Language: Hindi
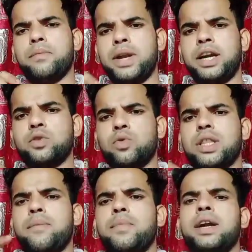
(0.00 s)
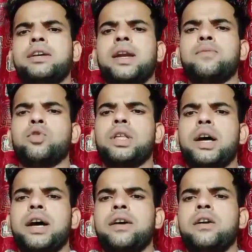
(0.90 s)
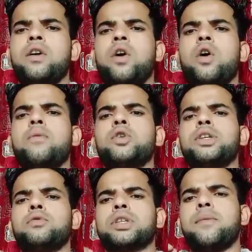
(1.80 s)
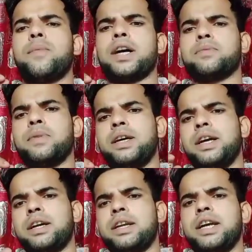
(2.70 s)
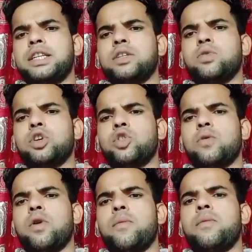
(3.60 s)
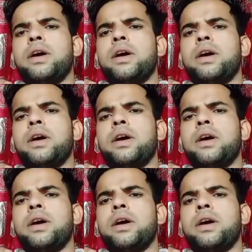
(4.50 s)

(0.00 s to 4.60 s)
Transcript: ब्लड जो होता है ब्लड गर्म होता है और वो जब उसके पास में एक नई चीज़ होती है तो वो